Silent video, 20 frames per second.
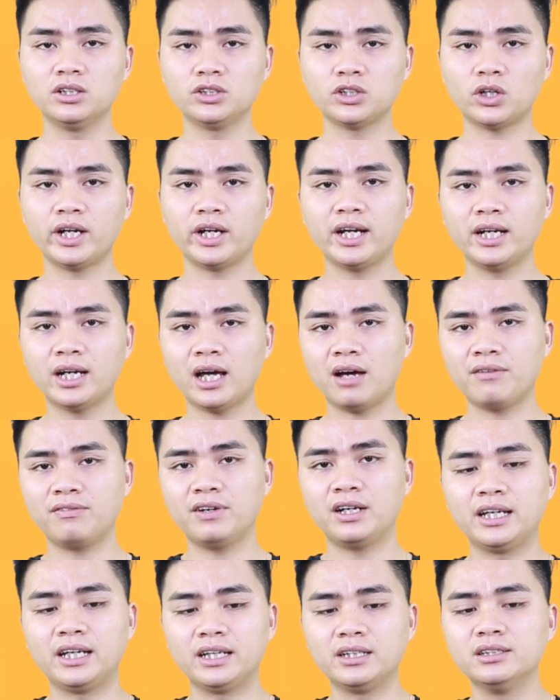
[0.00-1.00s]
cho nên là
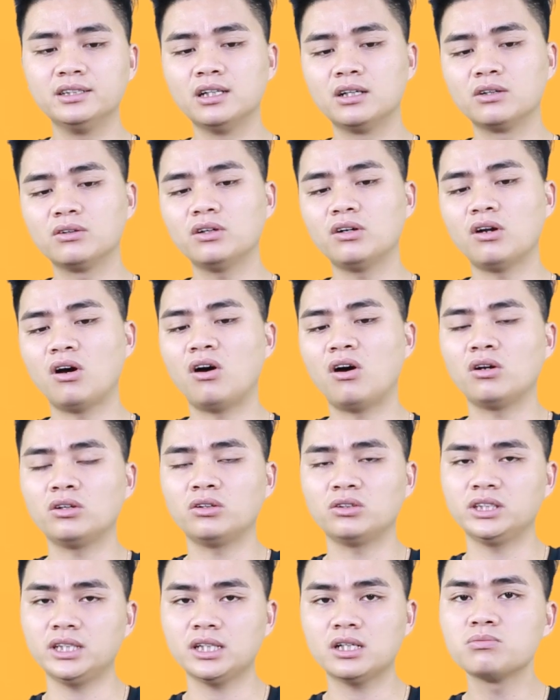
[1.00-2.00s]
định hướng của nó
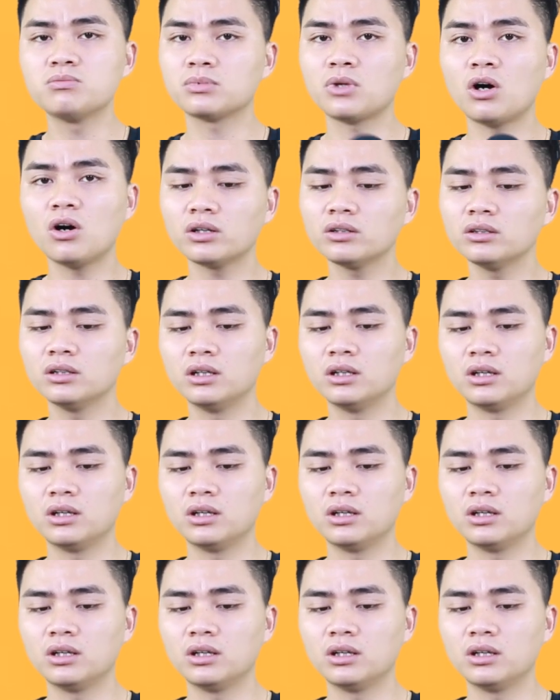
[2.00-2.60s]
nó sẽ không tốt